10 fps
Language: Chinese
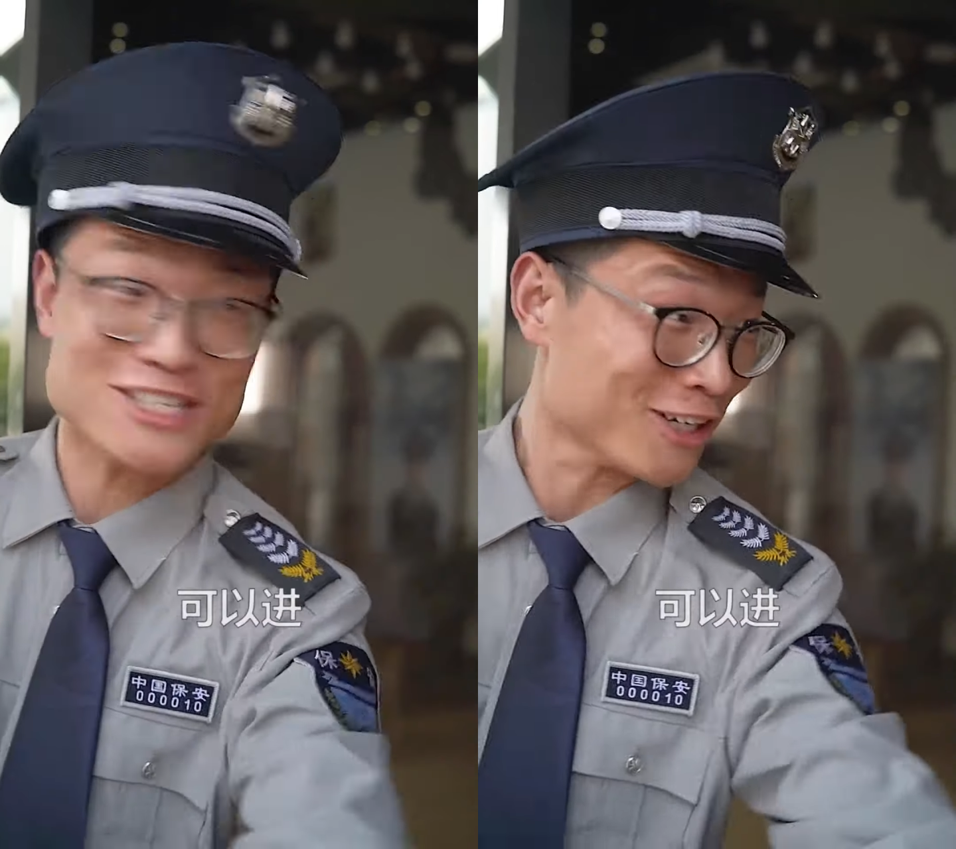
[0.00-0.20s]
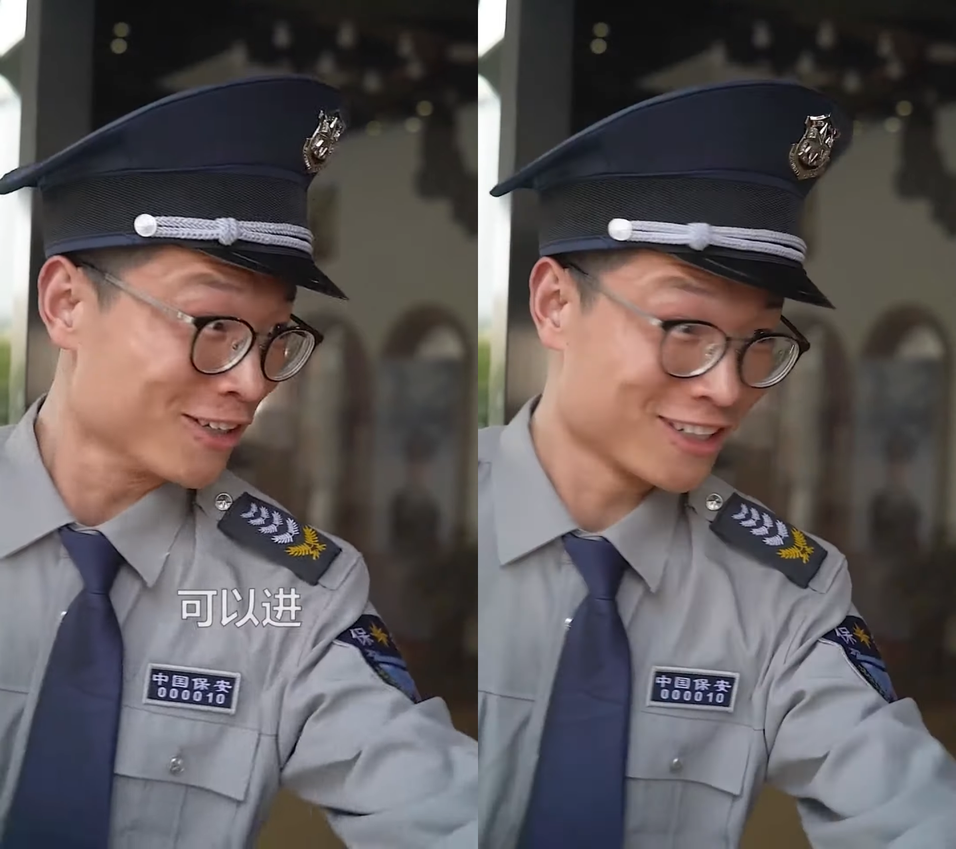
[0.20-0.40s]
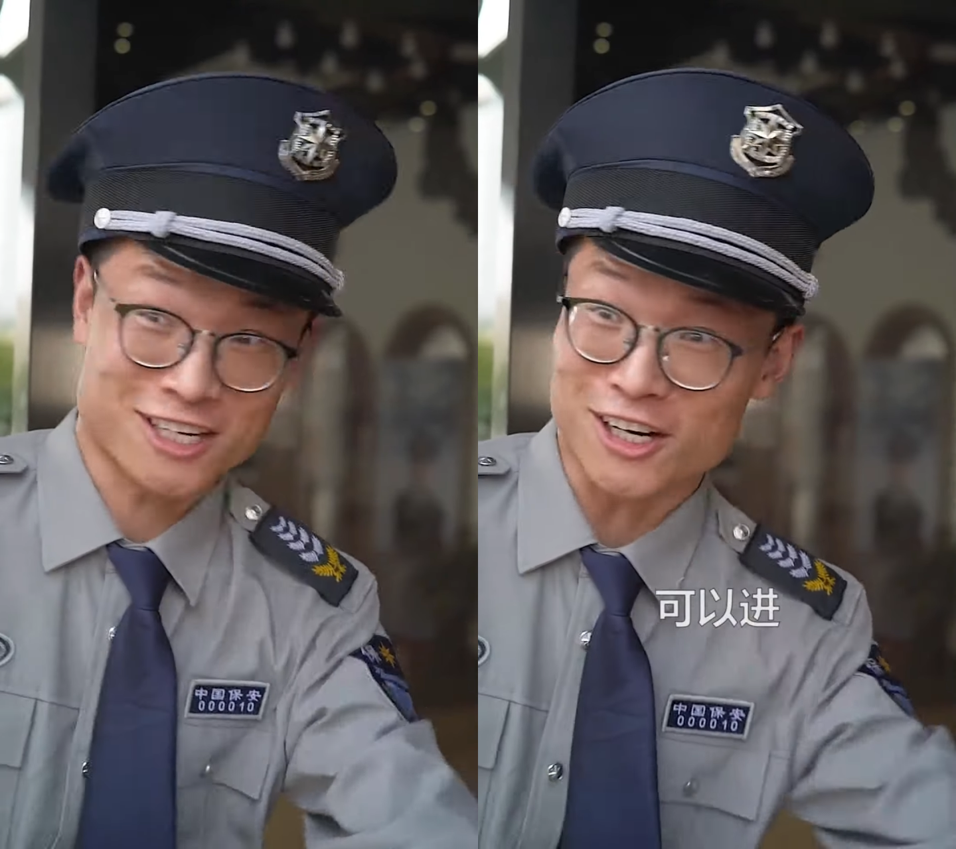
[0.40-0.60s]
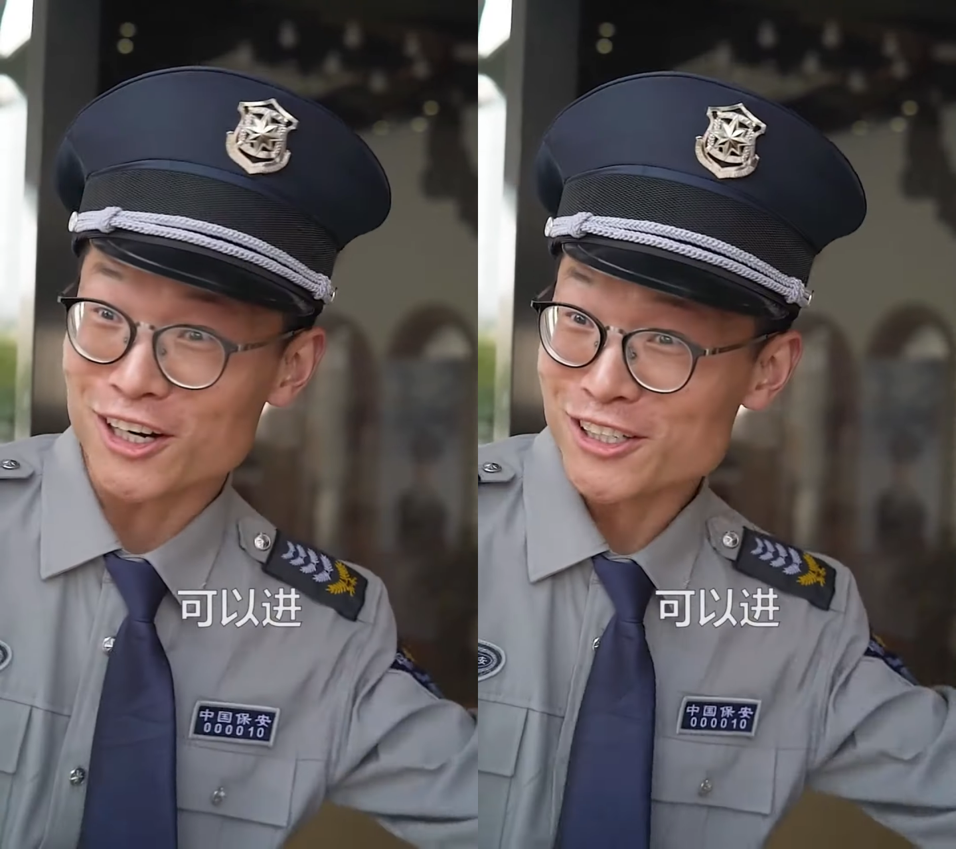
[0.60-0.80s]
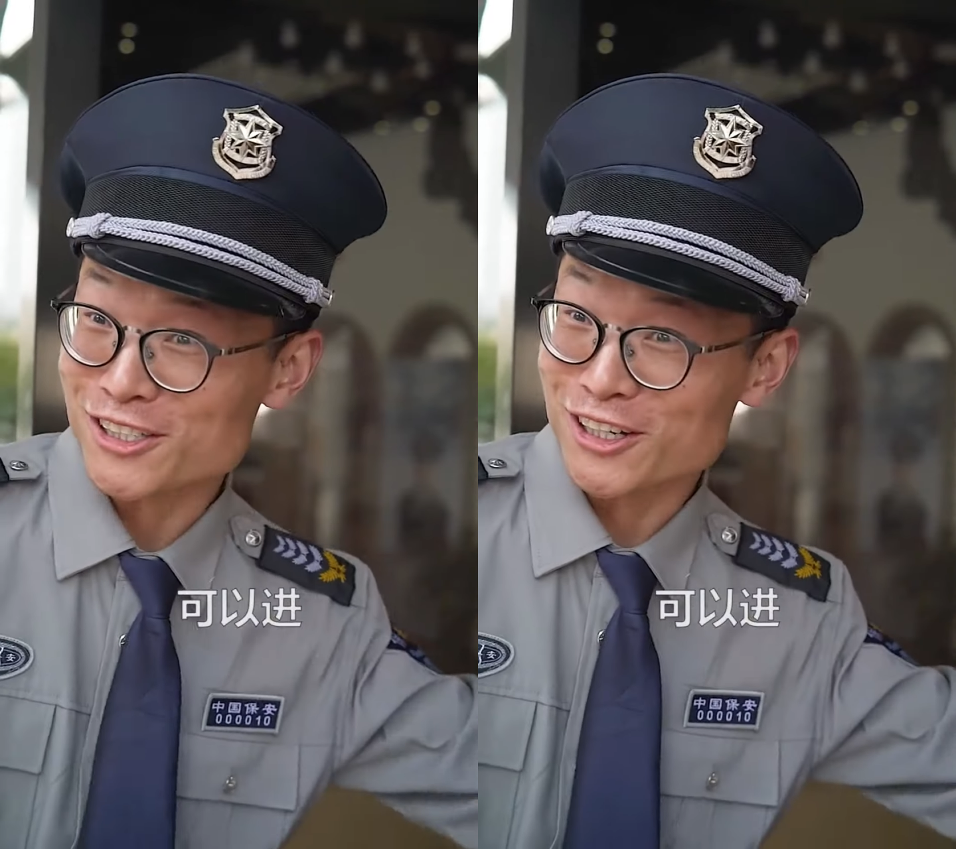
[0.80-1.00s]
进，
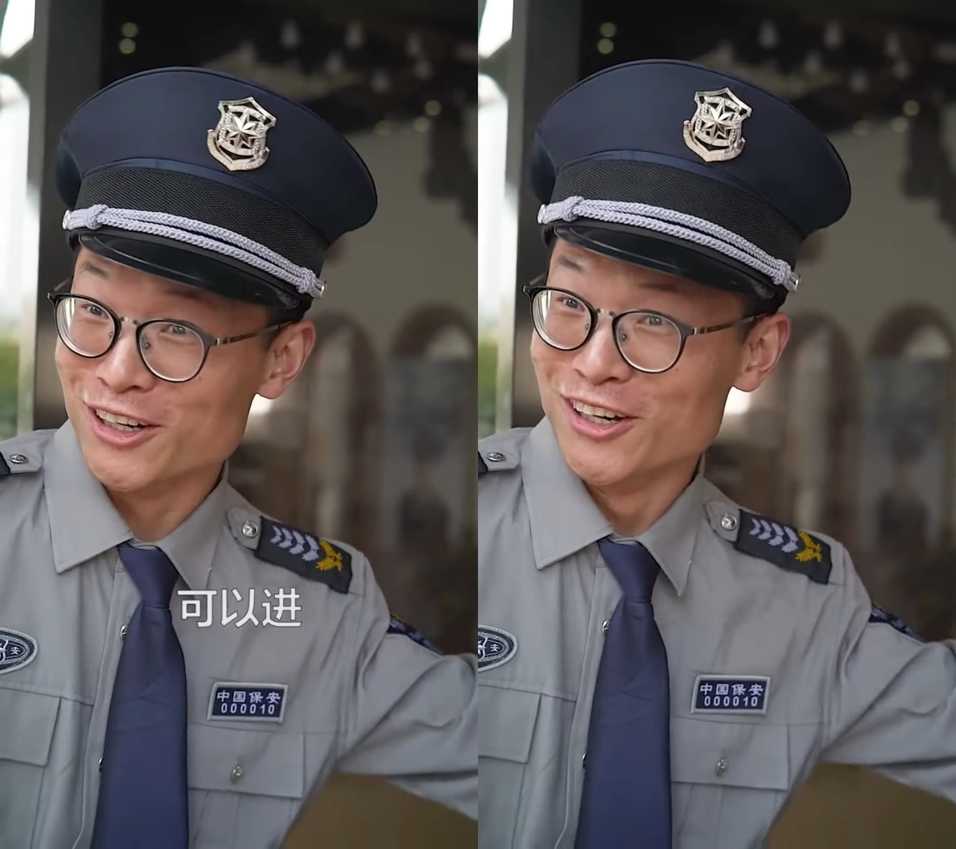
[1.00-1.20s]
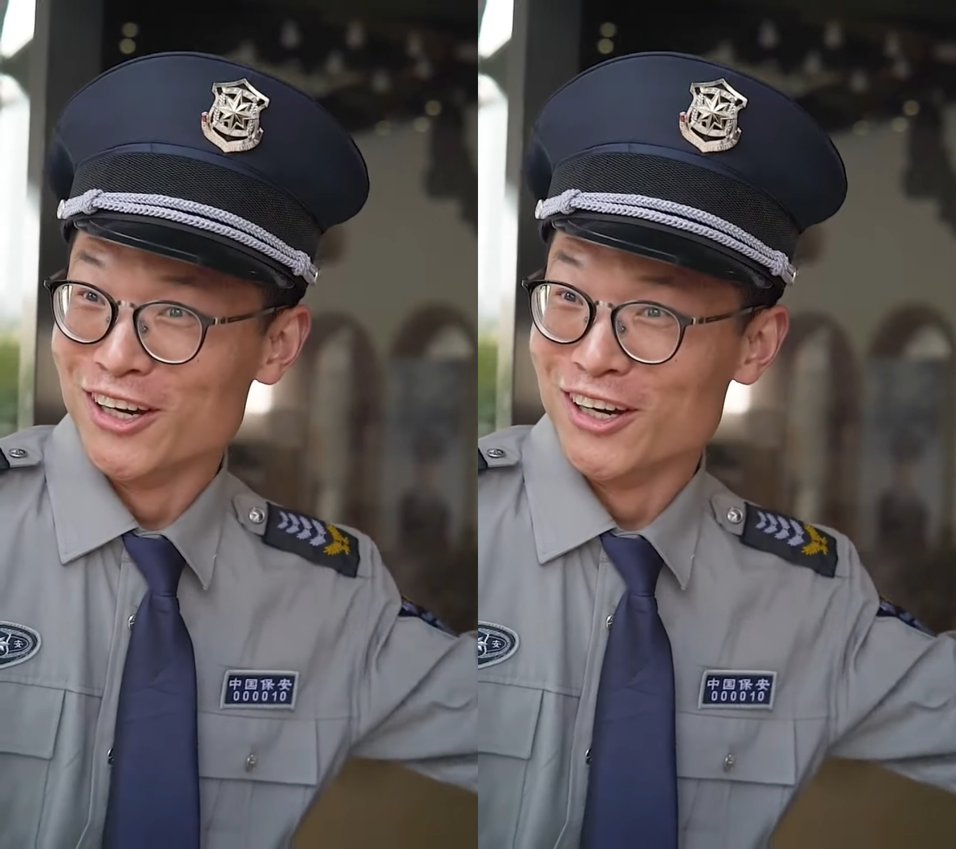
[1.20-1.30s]
可以进。